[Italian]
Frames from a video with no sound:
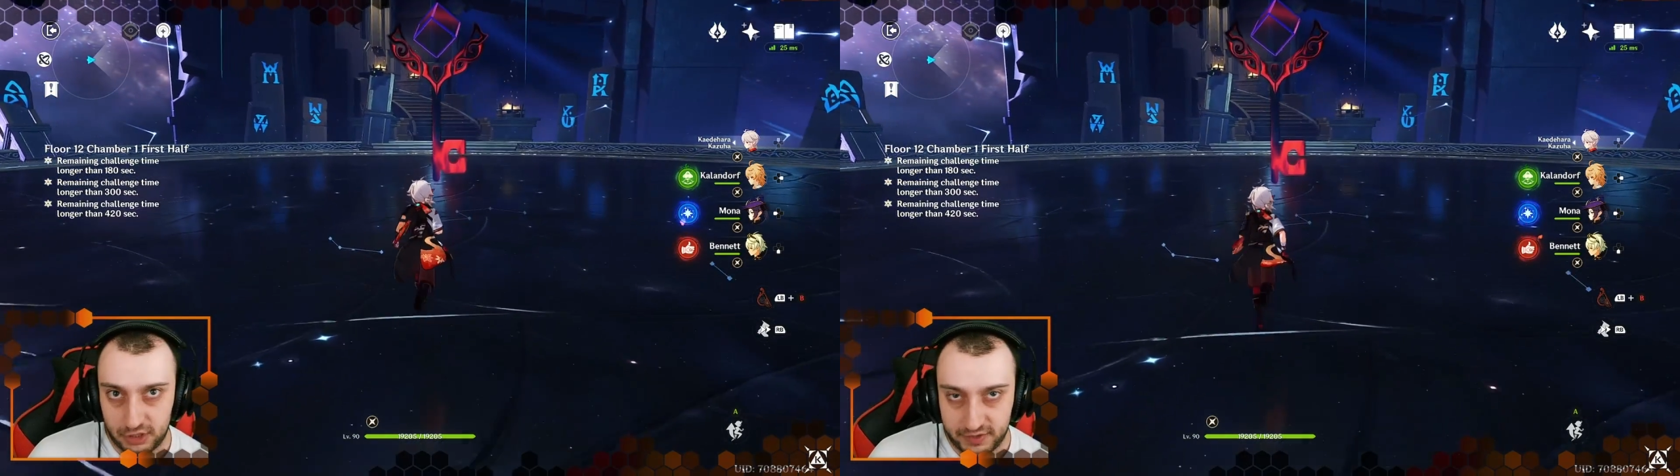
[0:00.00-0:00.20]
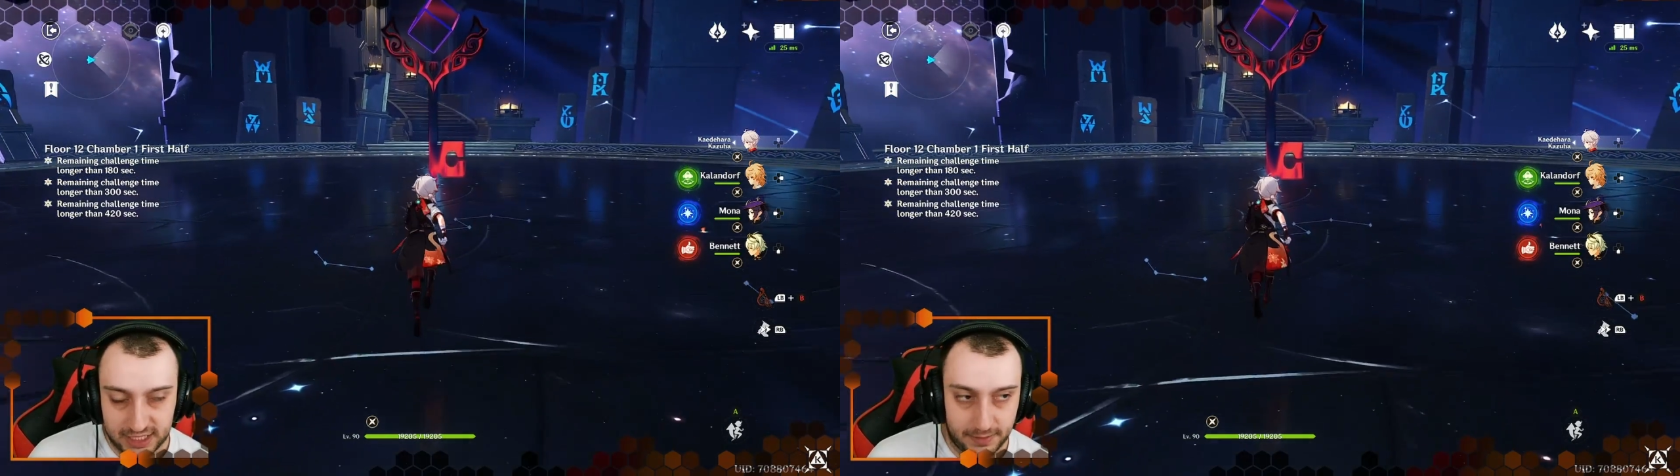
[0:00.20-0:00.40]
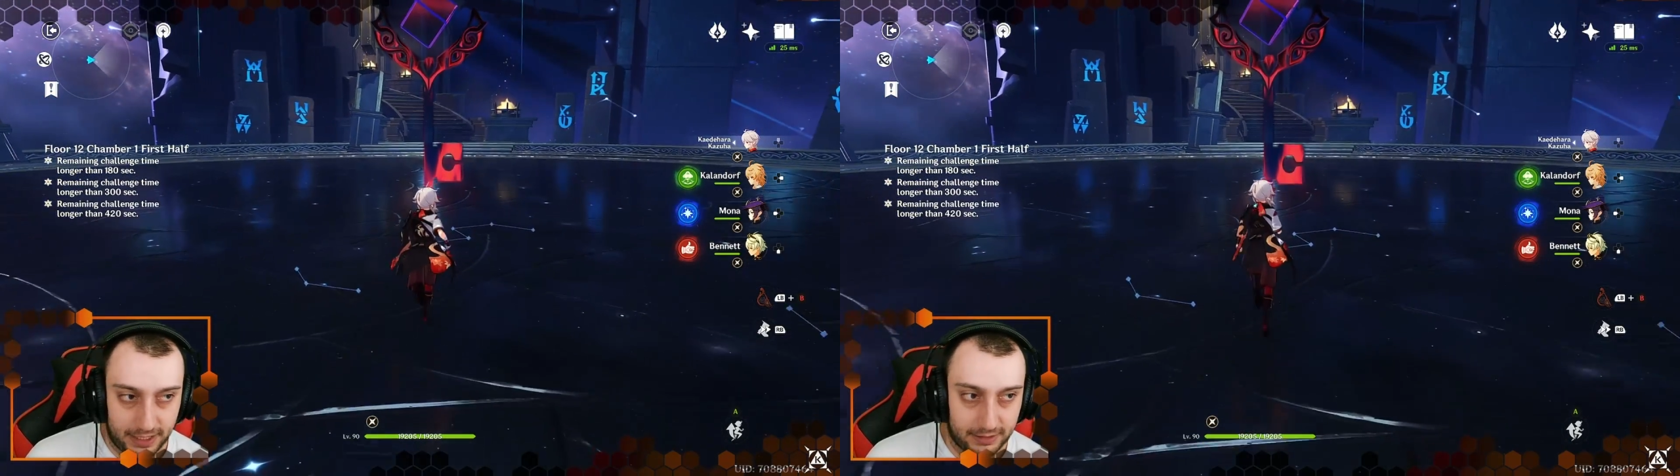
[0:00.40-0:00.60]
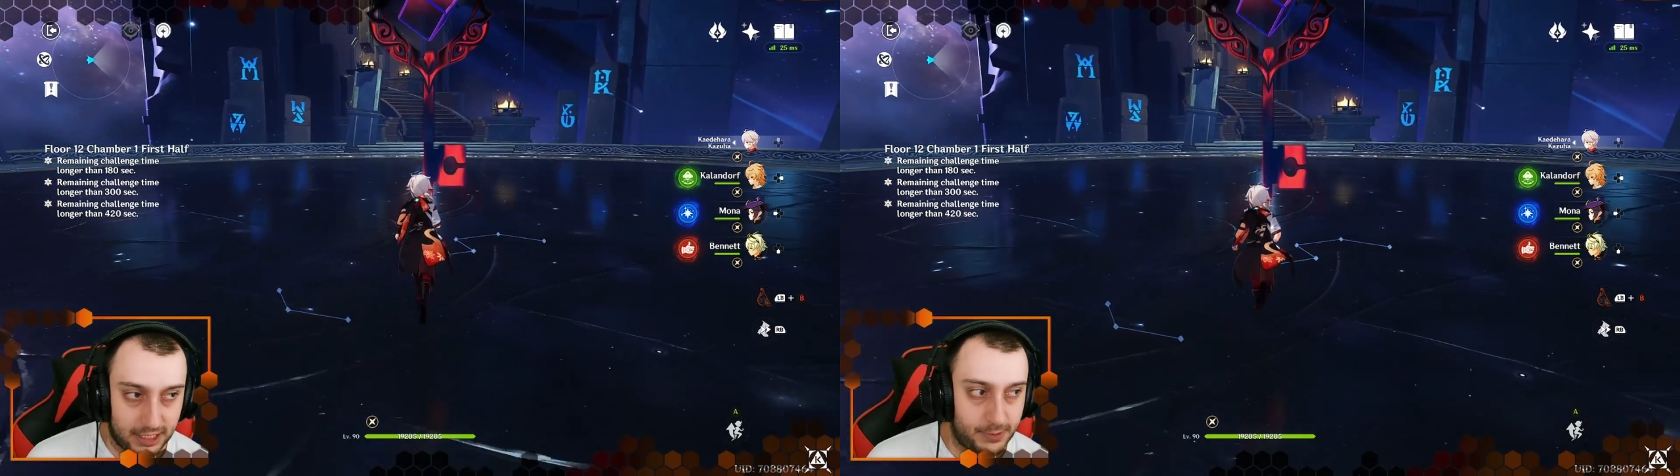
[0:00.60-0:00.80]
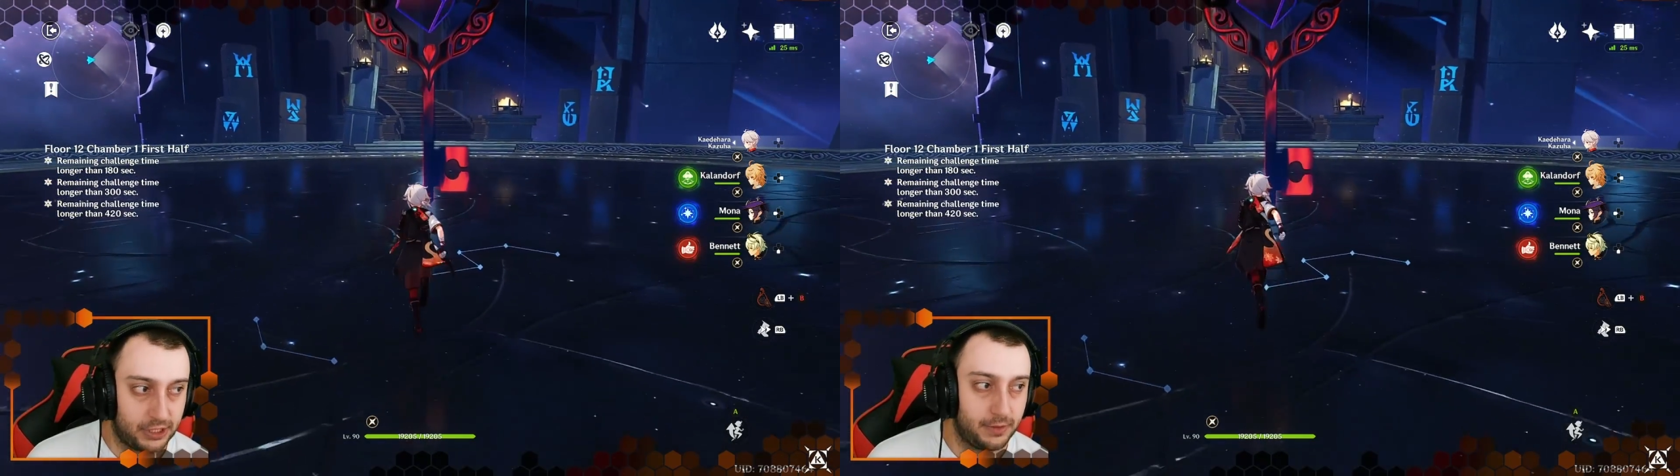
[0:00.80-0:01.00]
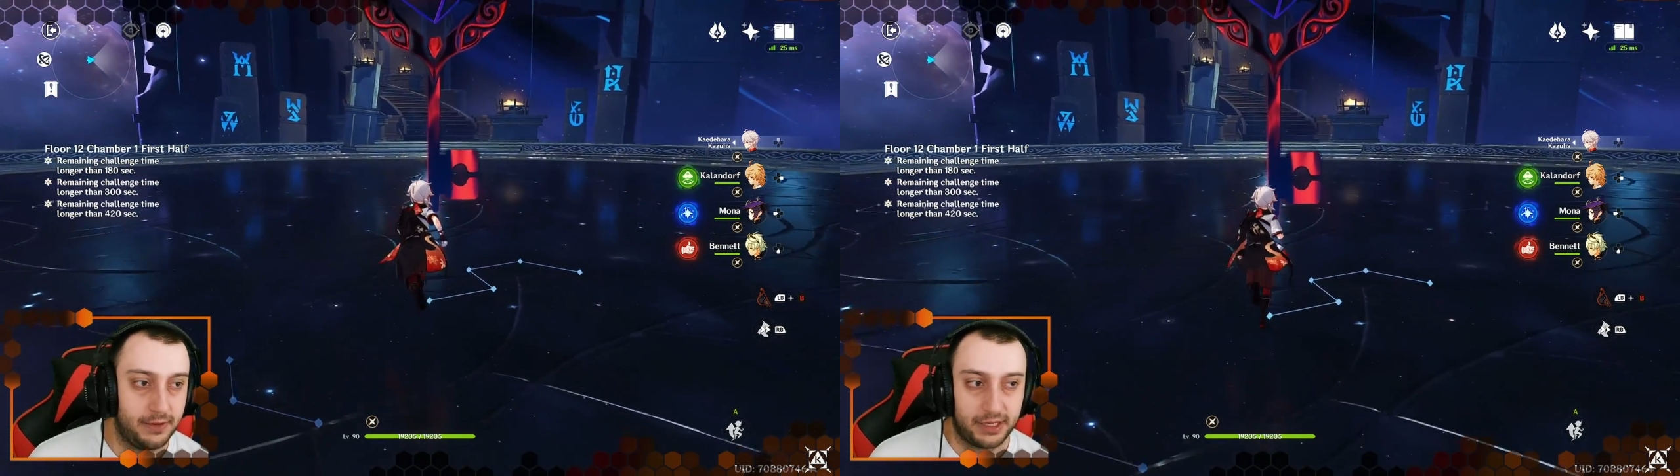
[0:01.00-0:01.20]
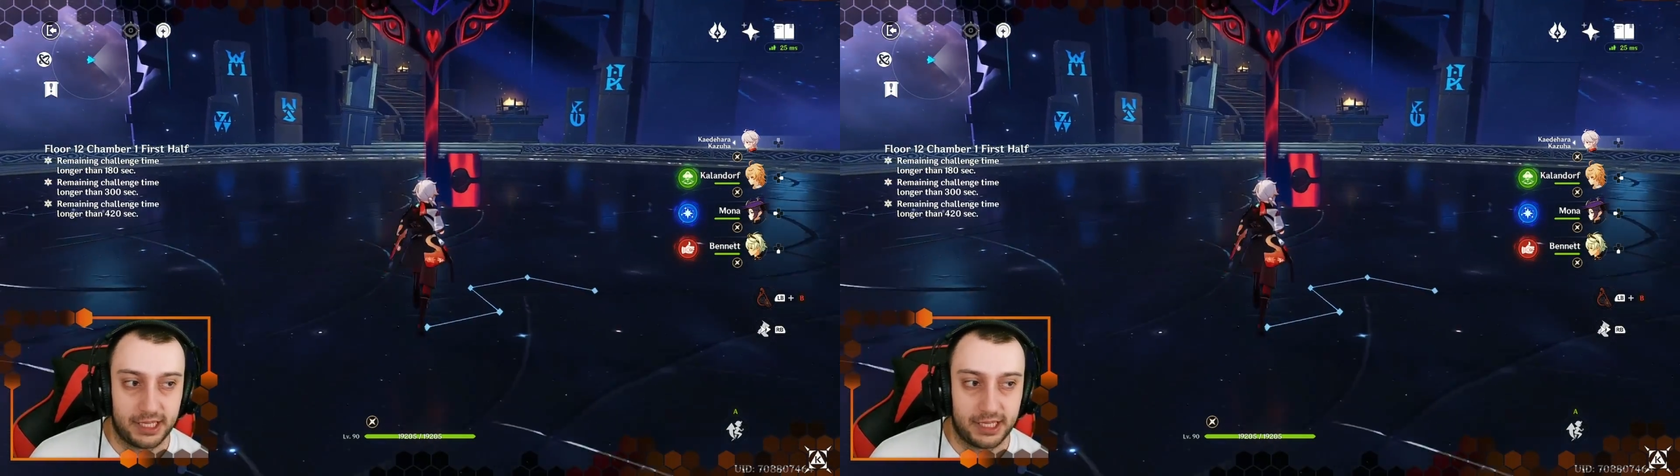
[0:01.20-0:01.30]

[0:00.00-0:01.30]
diversamente rispetto a prima,